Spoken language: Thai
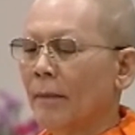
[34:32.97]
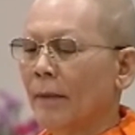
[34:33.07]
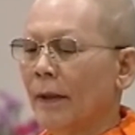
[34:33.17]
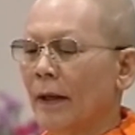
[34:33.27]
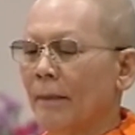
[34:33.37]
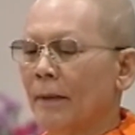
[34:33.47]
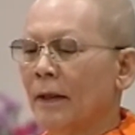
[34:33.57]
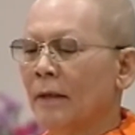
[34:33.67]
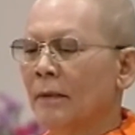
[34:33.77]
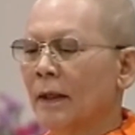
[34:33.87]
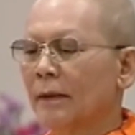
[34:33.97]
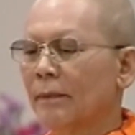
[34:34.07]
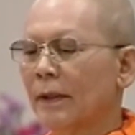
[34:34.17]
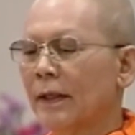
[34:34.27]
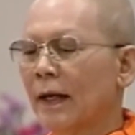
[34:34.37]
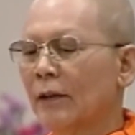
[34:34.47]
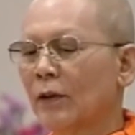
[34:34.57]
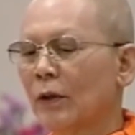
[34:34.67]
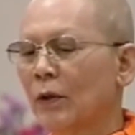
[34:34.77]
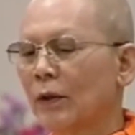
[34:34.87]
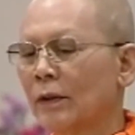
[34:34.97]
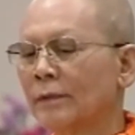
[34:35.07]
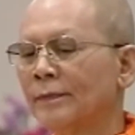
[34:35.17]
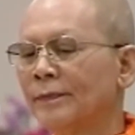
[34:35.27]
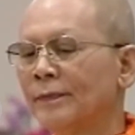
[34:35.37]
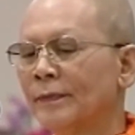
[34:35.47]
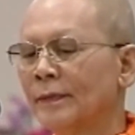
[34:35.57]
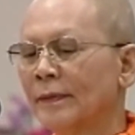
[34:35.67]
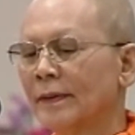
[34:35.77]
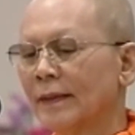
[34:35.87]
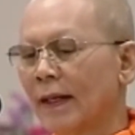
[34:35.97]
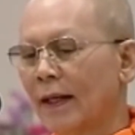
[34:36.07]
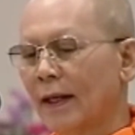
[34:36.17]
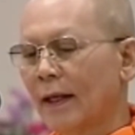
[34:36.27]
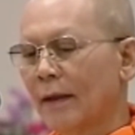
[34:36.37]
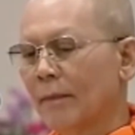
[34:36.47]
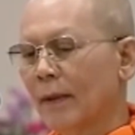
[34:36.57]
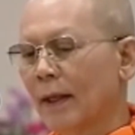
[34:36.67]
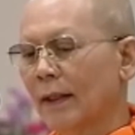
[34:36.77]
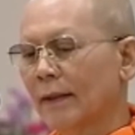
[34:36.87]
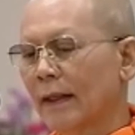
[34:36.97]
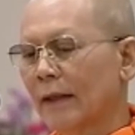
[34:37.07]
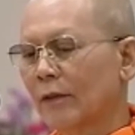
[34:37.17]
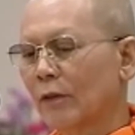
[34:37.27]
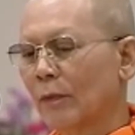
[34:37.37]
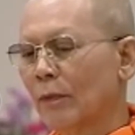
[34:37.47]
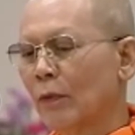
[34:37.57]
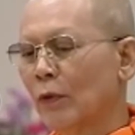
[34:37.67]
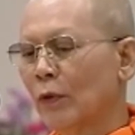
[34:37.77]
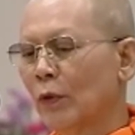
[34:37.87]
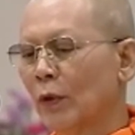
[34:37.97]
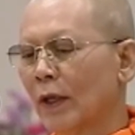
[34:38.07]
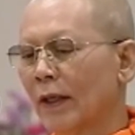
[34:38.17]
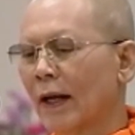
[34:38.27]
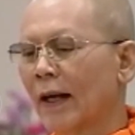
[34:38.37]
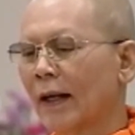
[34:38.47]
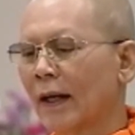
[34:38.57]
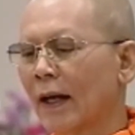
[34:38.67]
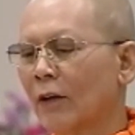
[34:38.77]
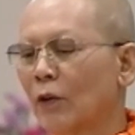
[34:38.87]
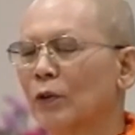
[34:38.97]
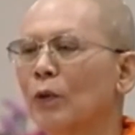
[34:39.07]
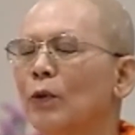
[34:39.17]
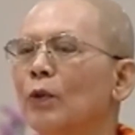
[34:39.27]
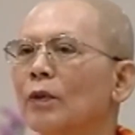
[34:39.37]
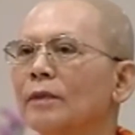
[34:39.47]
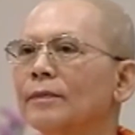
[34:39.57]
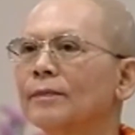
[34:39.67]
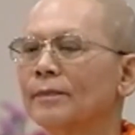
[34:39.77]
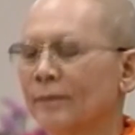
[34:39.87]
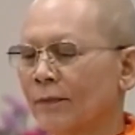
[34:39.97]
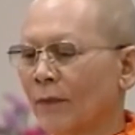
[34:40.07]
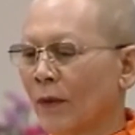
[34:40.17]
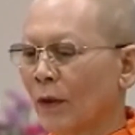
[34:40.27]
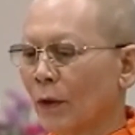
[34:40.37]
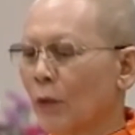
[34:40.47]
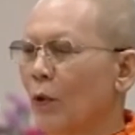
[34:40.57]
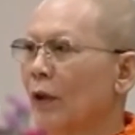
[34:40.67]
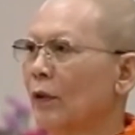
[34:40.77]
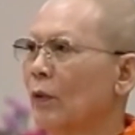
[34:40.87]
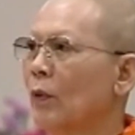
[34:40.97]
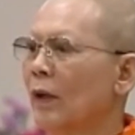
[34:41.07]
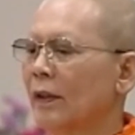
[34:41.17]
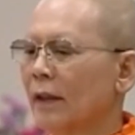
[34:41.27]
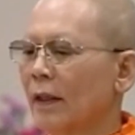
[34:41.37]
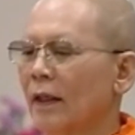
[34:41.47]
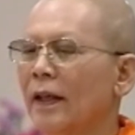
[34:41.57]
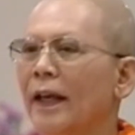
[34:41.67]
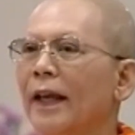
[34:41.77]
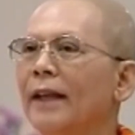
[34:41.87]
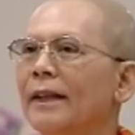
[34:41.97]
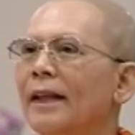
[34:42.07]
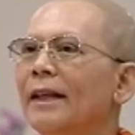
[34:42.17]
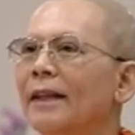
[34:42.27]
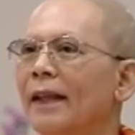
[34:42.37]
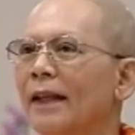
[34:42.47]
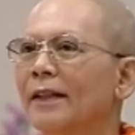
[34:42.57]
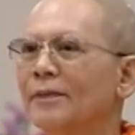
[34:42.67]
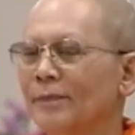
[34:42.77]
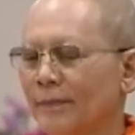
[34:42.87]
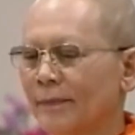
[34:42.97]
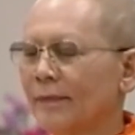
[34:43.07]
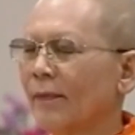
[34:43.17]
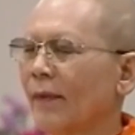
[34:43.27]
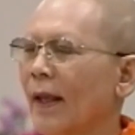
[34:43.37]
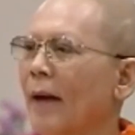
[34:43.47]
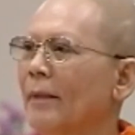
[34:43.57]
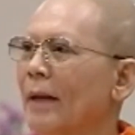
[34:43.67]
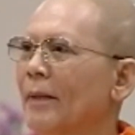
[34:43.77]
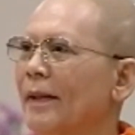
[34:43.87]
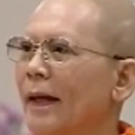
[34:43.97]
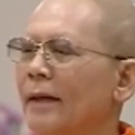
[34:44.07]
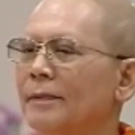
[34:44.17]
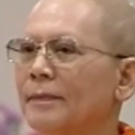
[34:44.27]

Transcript: เปรียบประหนึ่งเหมือนกับปริยางตัวลูก ได้มาสั่งสมบุญอยู่ข้างๆกายของตัวลูกด้วยตัวเธอเองจริงๆทำทันไหมจ๊ะ